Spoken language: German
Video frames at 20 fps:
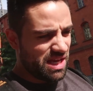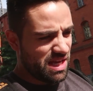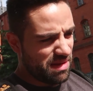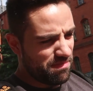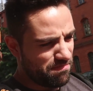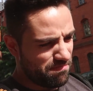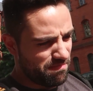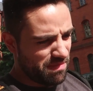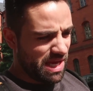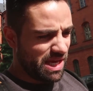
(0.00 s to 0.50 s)

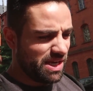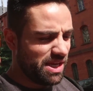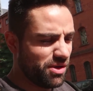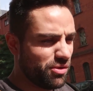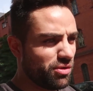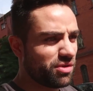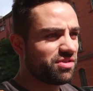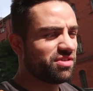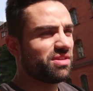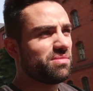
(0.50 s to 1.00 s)
Ähm,
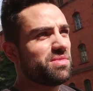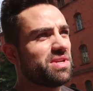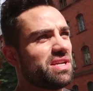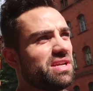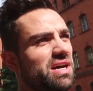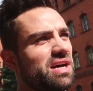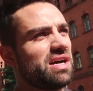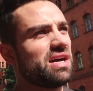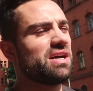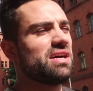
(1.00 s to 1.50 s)

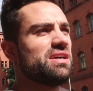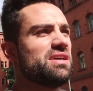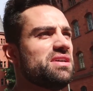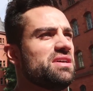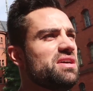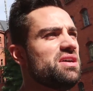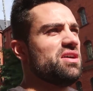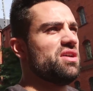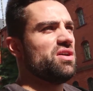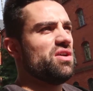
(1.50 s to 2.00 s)
Ernährungsseminar
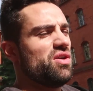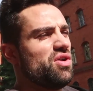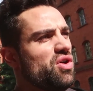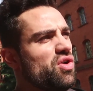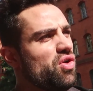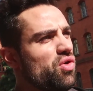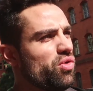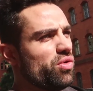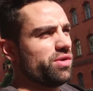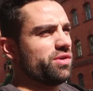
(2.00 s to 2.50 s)

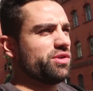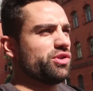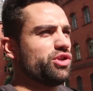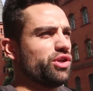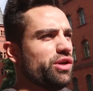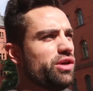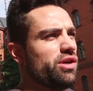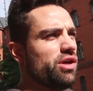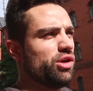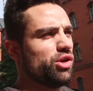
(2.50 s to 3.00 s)
und
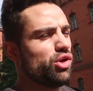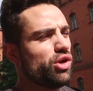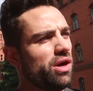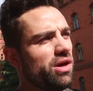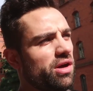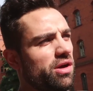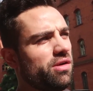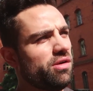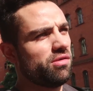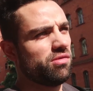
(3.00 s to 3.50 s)
äh,
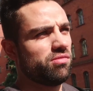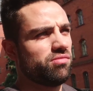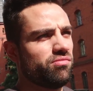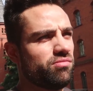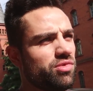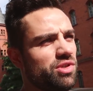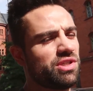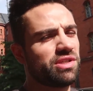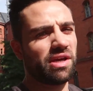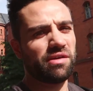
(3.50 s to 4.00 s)
ja,
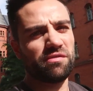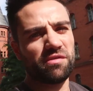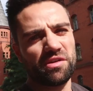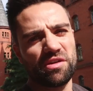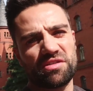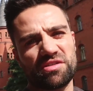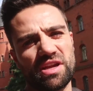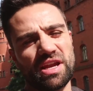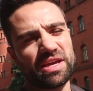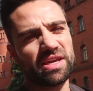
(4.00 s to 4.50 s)
ich treffe ihn
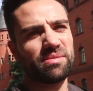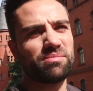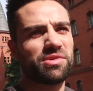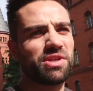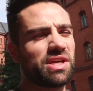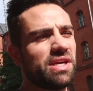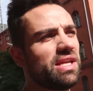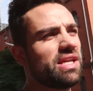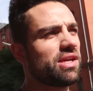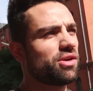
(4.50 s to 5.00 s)
jetzt gleich im
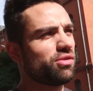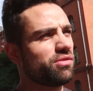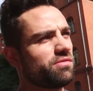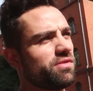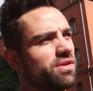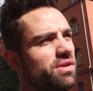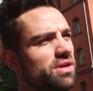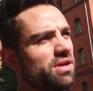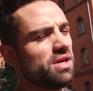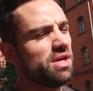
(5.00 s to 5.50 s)
Training und
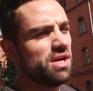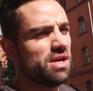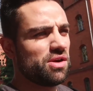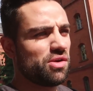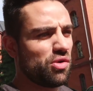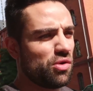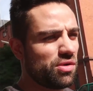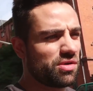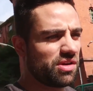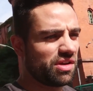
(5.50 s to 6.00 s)
wir
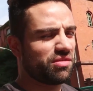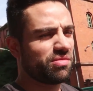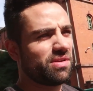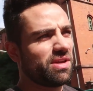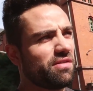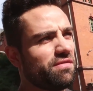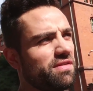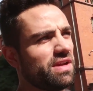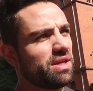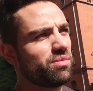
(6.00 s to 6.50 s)
gucken, dass wir
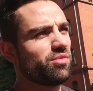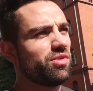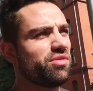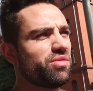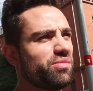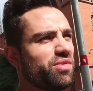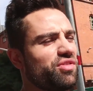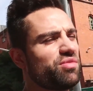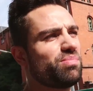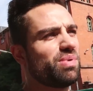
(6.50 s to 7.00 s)
da vielleicht ein
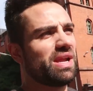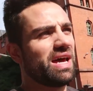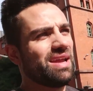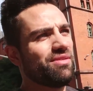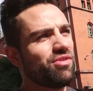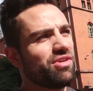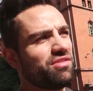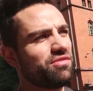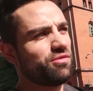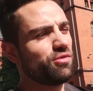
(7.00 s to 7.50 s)
bisschen was
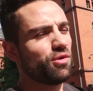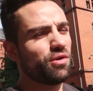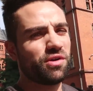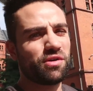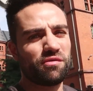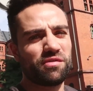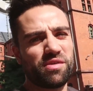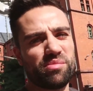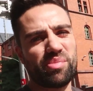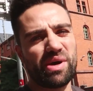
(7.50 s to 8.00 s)
planen, was für
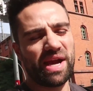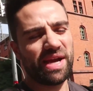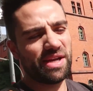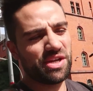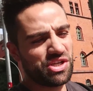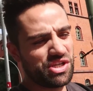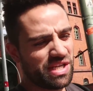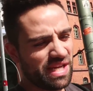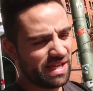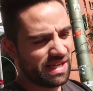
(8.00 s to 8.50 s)
euch auf die
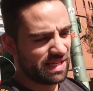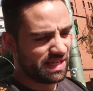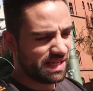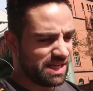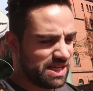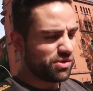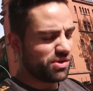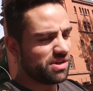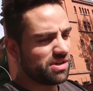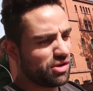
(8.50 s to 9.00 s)
Beine stellen.
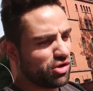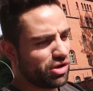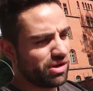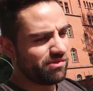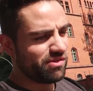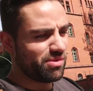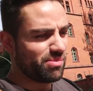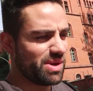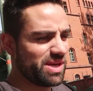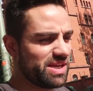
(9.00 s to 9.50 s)
Ihr könnt ja auch
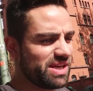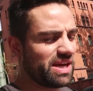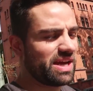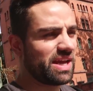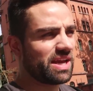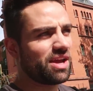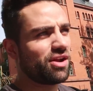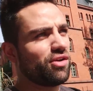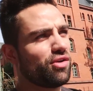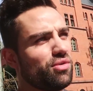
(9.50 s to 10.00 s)
einfach mal hier
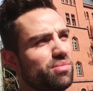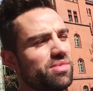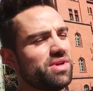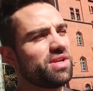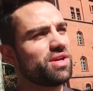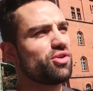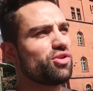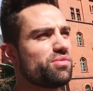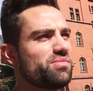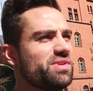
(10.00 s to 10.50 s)
reinkloppen
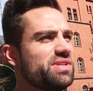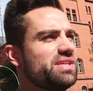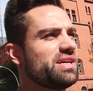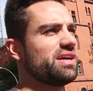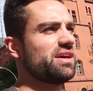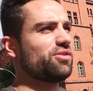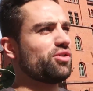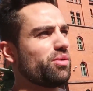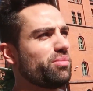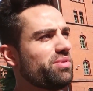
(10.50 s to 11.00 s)
in die
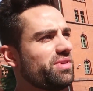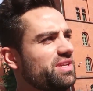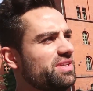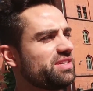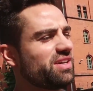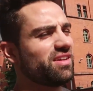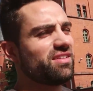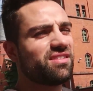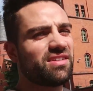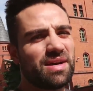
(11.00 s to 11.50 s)
Kommentare, ob ihr
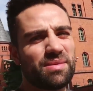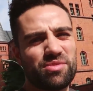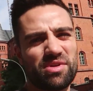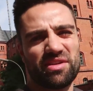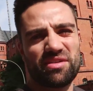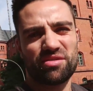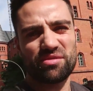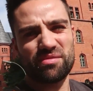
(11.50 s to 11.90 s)
Interesse habt an